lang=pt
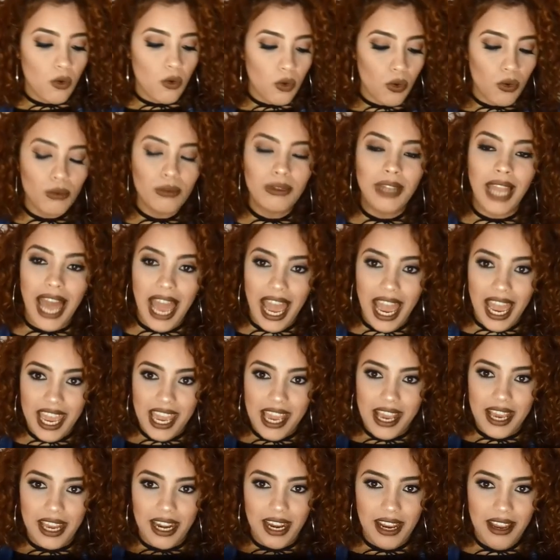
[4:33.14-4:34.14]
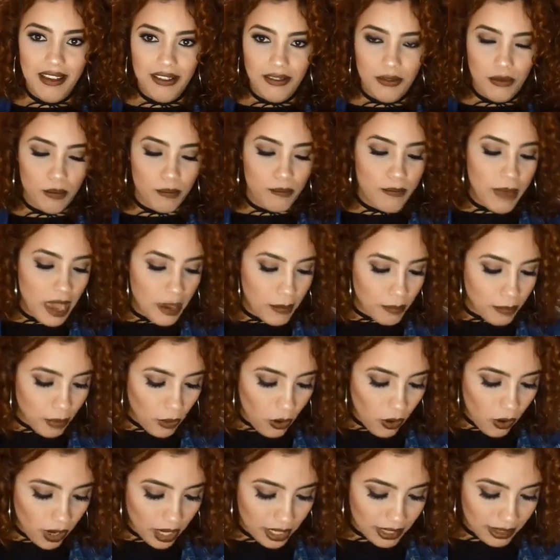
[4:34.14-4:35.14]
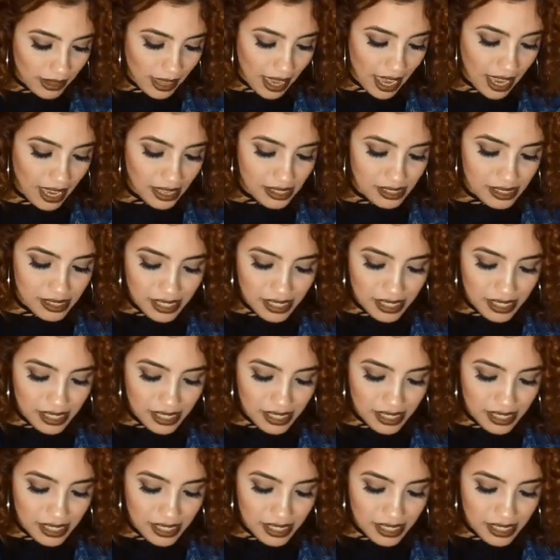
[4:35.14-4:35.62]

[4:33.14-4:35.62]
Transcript: com lycra, bem pouca tem,